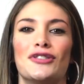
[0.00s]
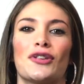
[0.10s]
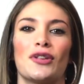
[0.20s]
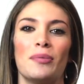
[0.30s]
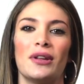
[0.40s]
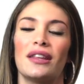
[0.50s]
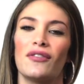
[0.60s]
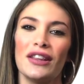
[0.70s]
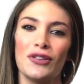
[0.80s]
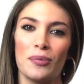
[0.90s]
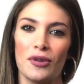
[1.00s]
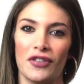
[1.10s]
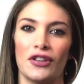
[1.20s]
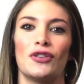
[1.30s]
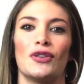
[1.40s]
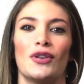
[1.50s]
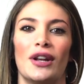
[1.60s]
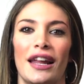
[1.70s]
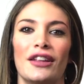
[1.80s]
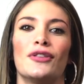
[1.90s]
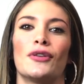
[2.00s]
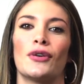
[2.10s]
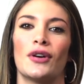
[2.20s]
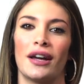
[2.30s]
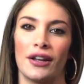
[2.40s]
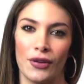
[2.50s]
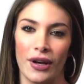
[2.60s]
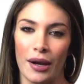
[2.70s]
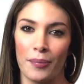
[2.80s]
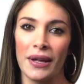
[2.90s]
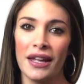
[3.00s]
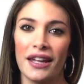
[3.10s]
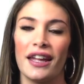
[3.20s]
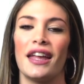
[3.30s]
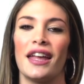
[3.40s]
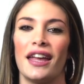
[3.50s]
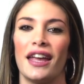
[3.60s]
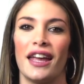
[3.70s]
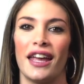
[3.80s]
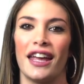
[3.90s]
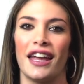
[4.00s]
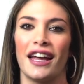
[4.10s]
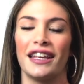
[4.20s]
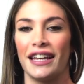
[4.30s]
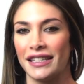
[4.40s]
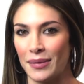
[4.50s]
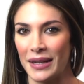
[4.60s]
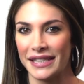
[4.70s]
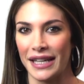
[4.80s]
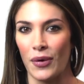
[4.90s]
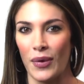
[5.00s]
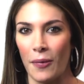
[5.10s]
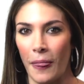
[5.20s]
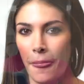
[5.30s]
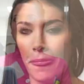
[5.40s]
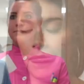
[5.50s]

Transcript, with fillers: giorno del mio intervento abbiamo fatto l'elettrocardiogramma e anche l'esame del sangue.